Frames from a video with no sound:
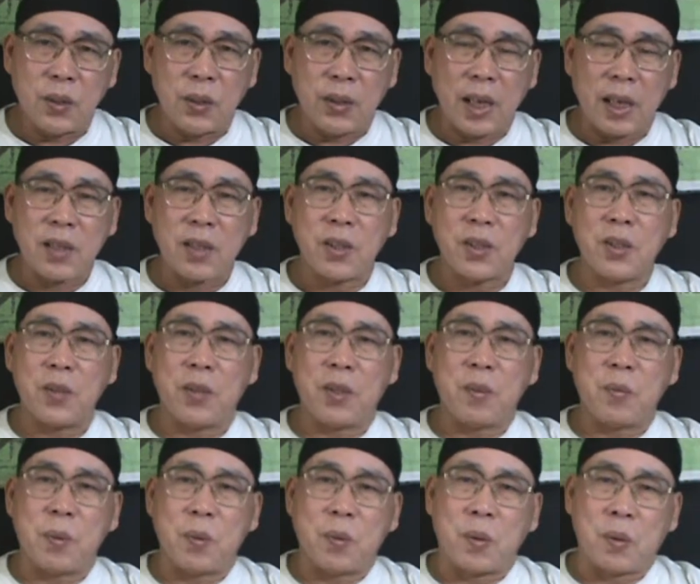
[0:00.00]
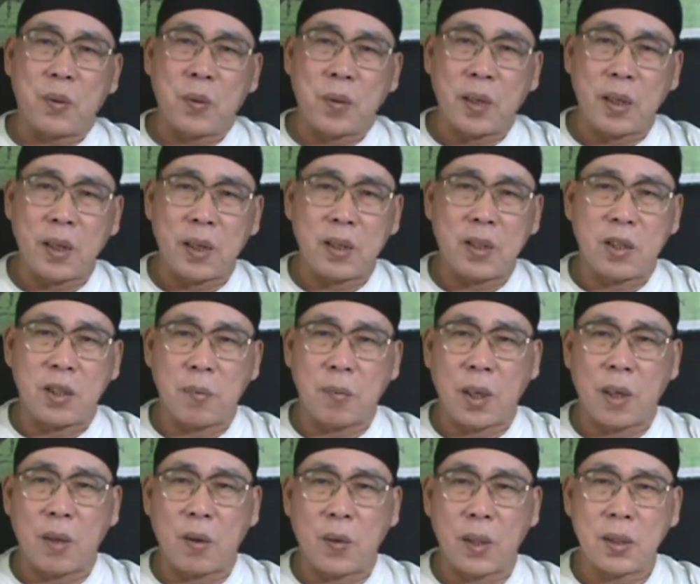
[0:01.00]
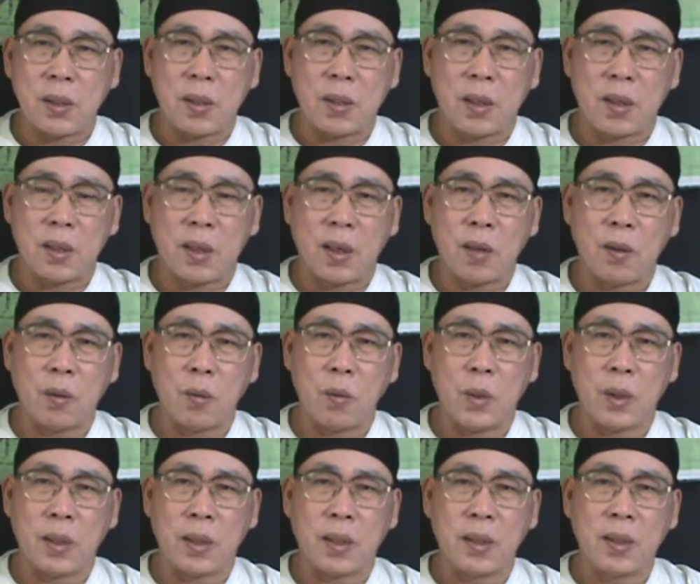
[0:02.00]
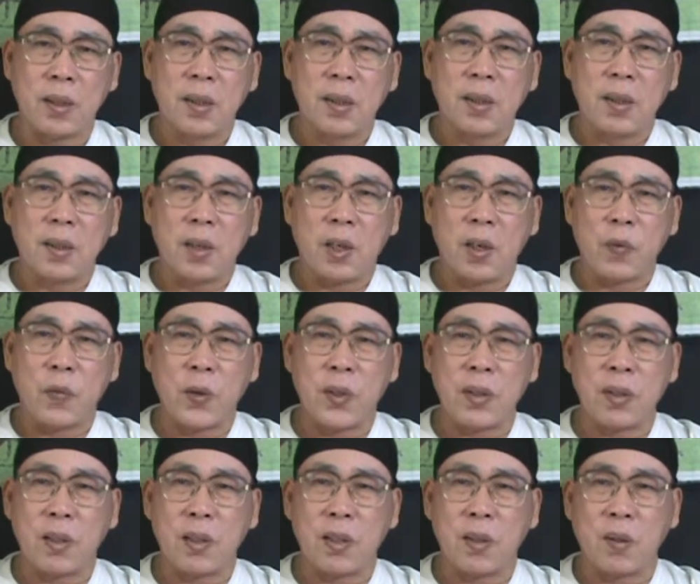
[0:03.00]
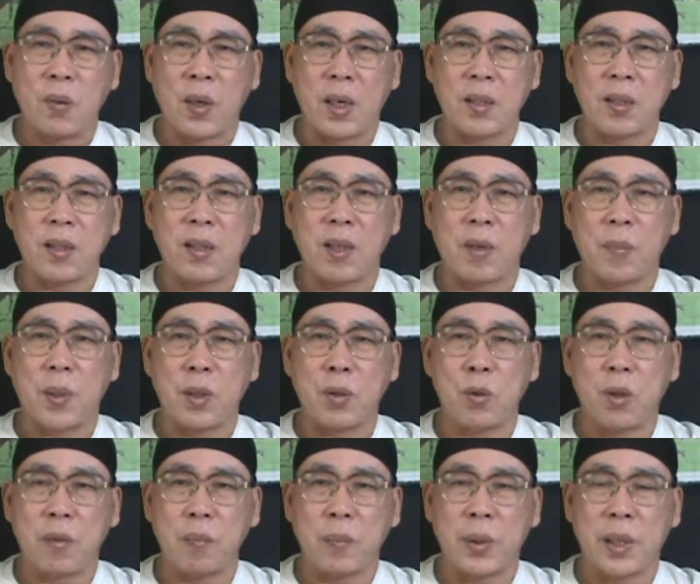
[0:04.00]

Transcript: 当时就有人问我说，哎呀，骑马要花钱的，很贵啊，那飞行更花钱，要买装